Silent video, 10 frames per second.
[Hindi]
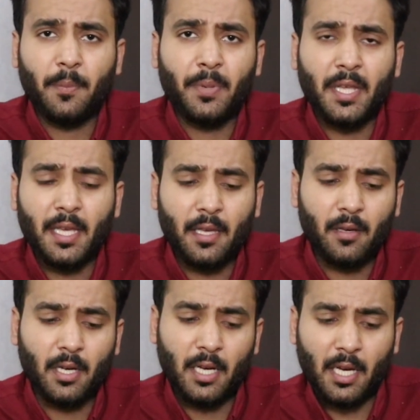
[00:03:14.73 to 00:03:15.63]
अपने
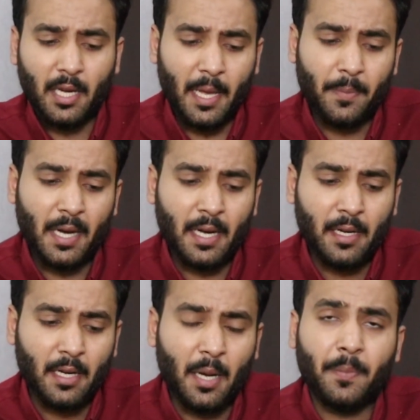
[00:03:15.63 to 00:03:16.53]
लाइबा
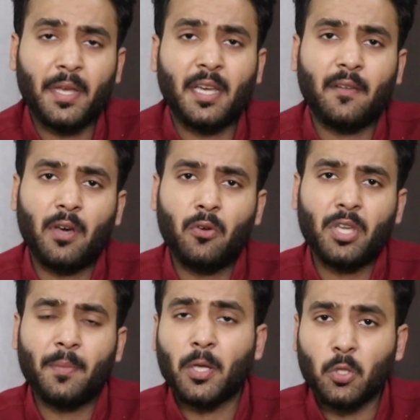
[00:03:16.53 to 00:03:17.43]
अपने घर
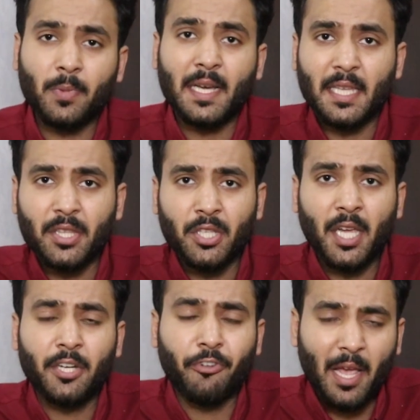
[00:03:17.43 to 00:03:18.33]
वालों की बातों में आ
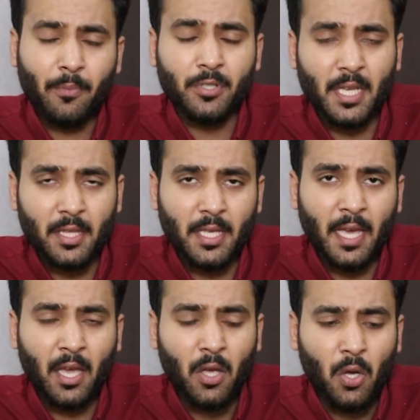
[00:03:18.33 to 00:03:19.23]
जाती है ट्रैप हो
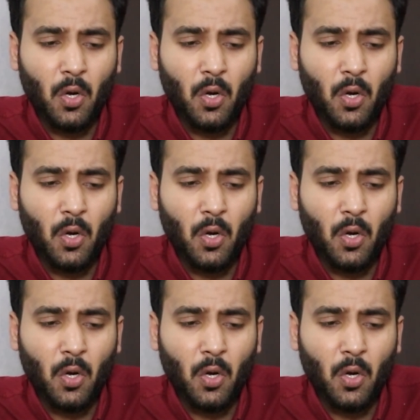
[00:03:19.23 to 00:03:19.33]
जाती है